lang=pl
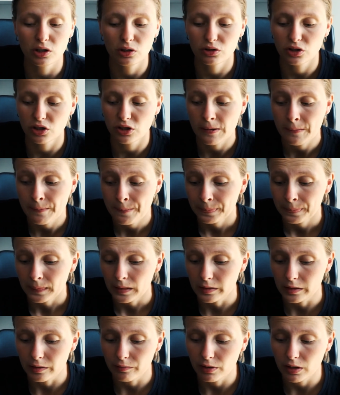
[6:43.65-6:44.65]
chociaż
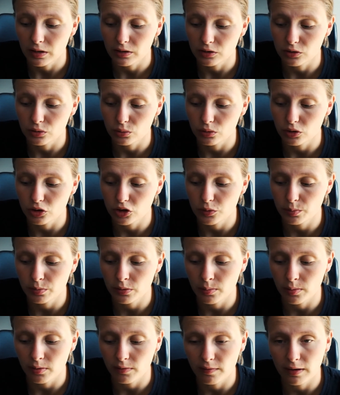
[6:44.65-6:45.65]
niewiele tych słodyczy
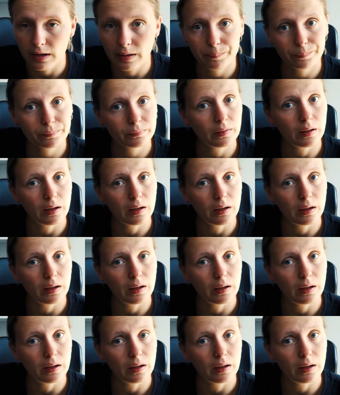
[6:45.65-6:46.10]
próbowałam,